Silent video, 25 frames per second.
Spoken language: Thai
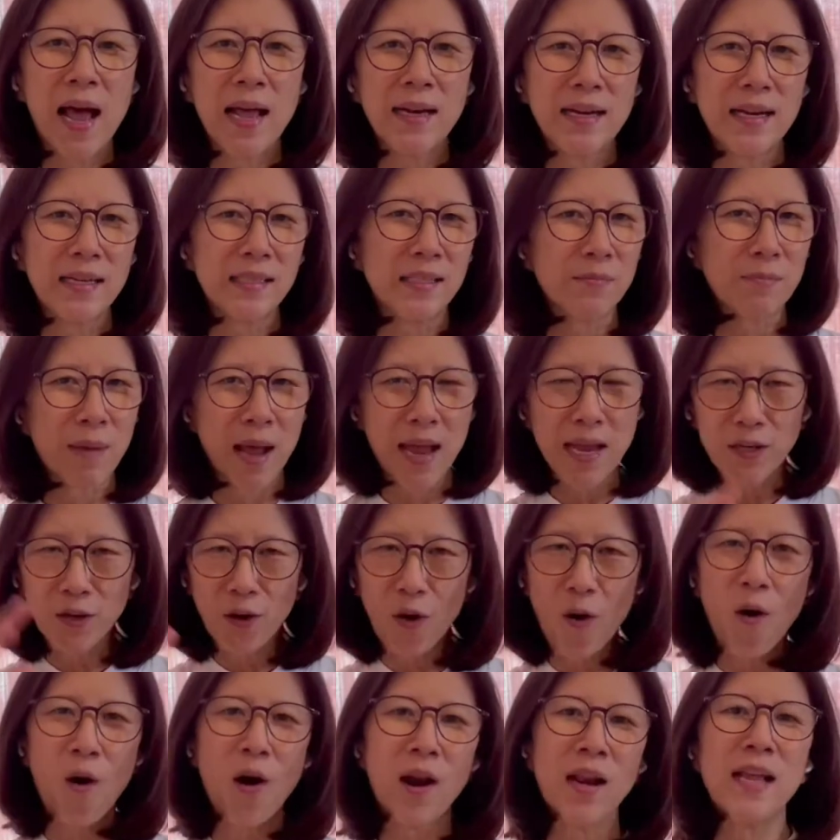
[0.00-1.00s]
นในสมัย
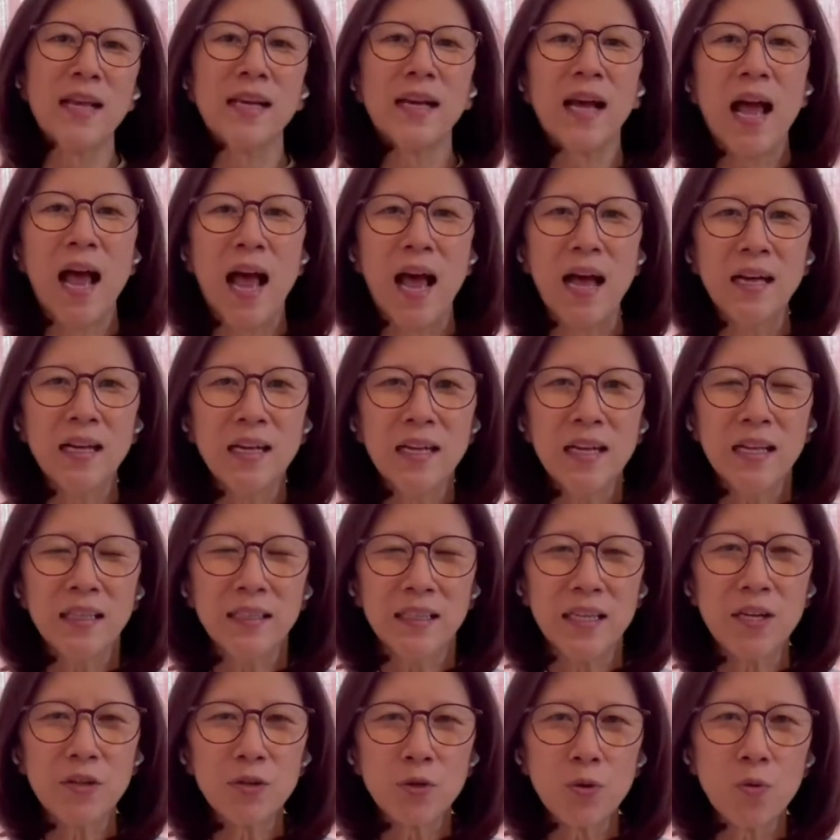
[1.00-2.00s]
ก่อนเลยค่ะ
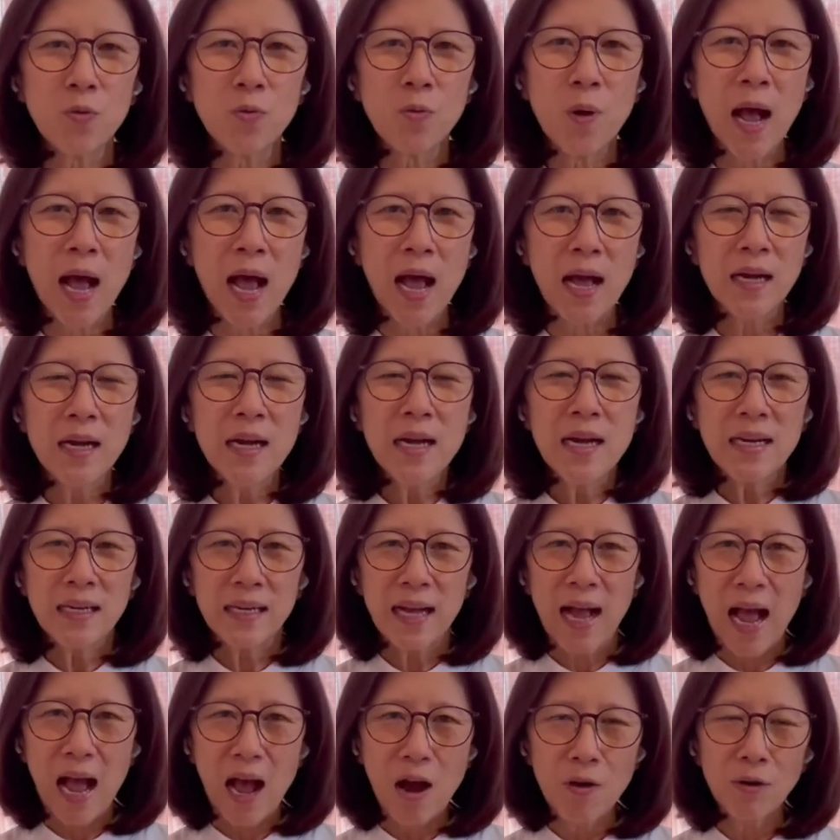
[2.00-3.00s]
ที่รู้ว่า
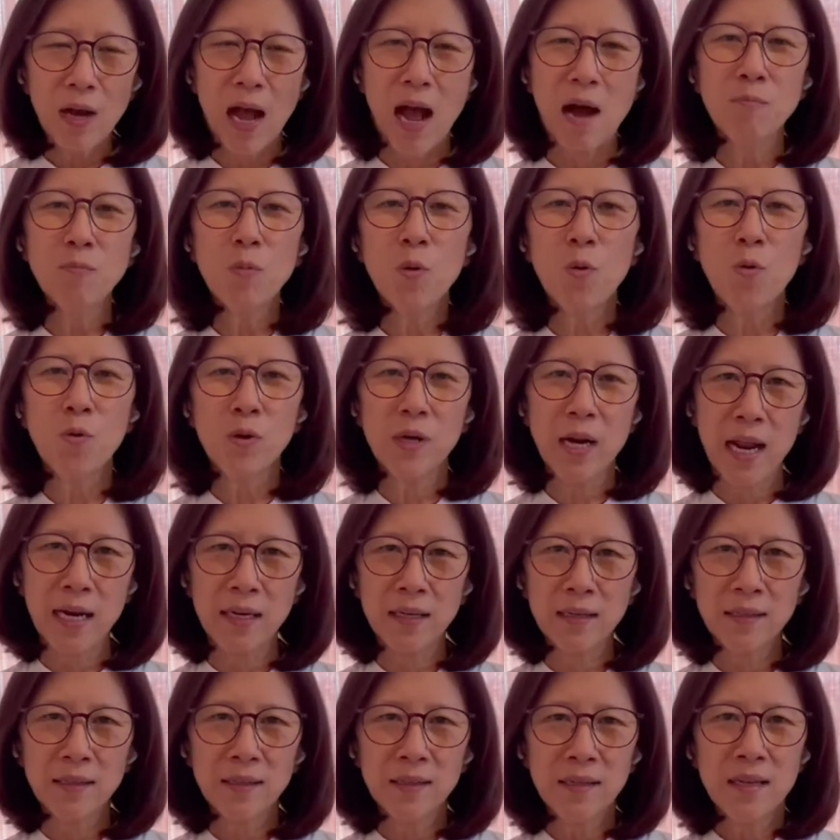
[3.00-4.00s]
ข้าวขาหมูนั้น
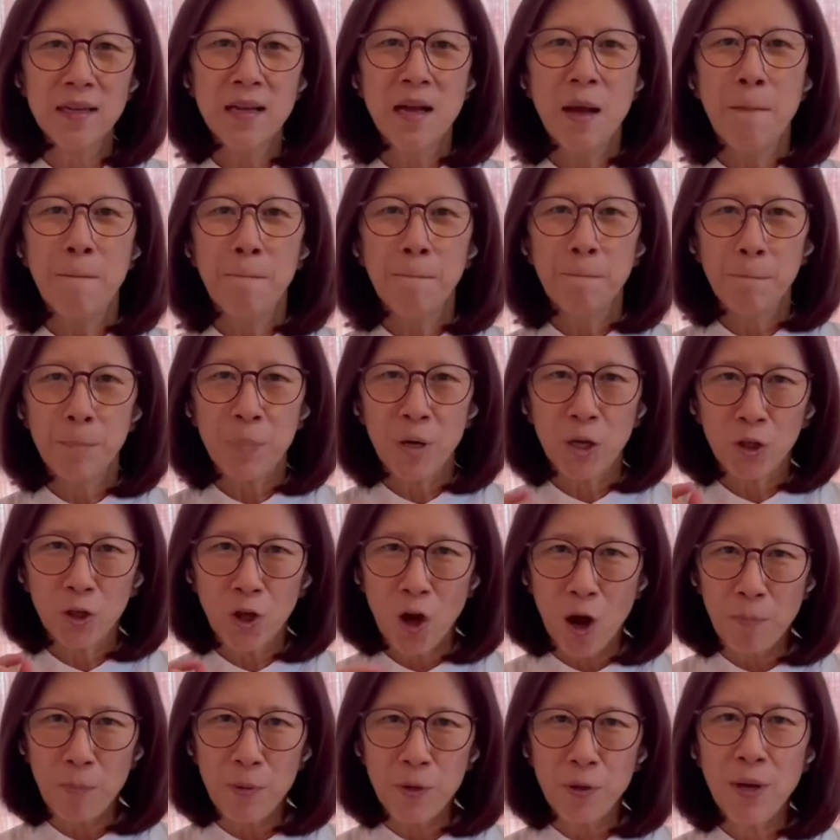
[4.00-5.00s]
ประก
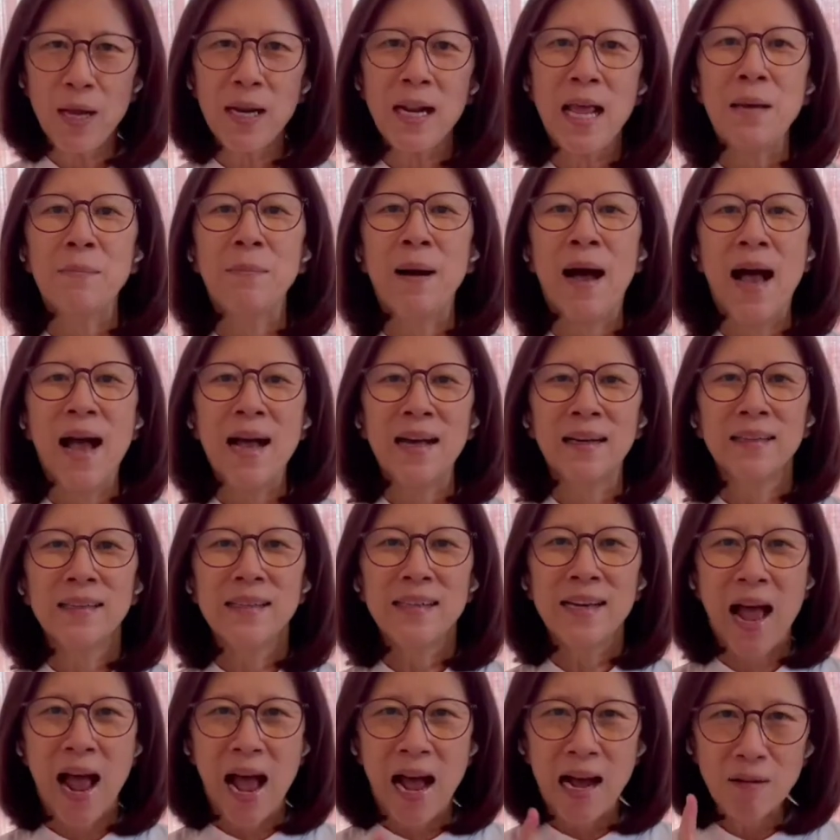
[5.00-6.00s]
อบไปด้วยอะไรบ้าง
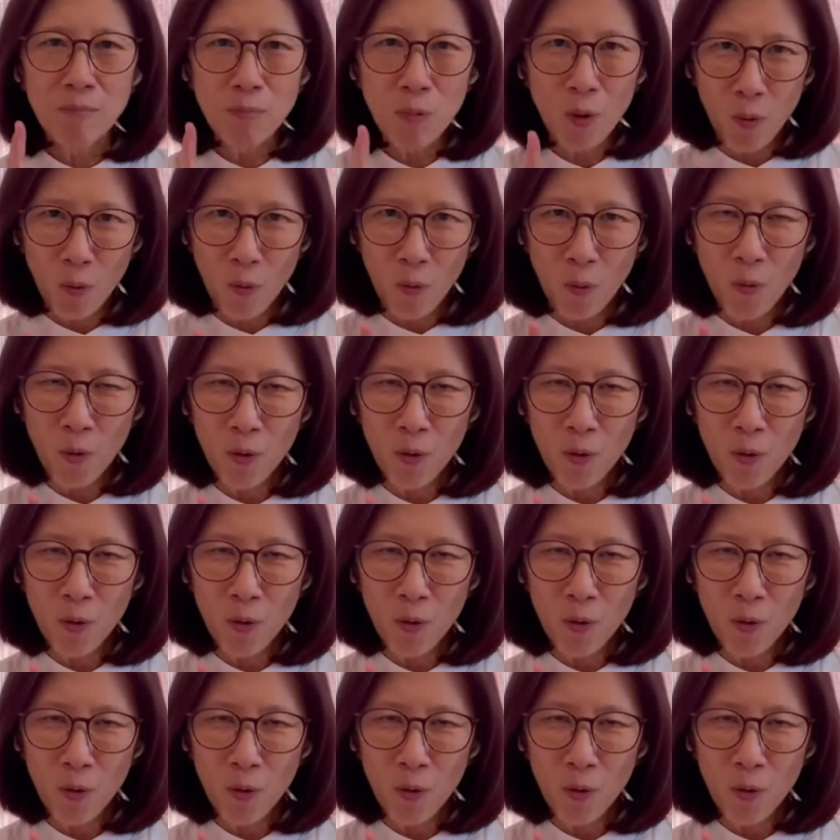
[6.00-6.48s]
หนังหมู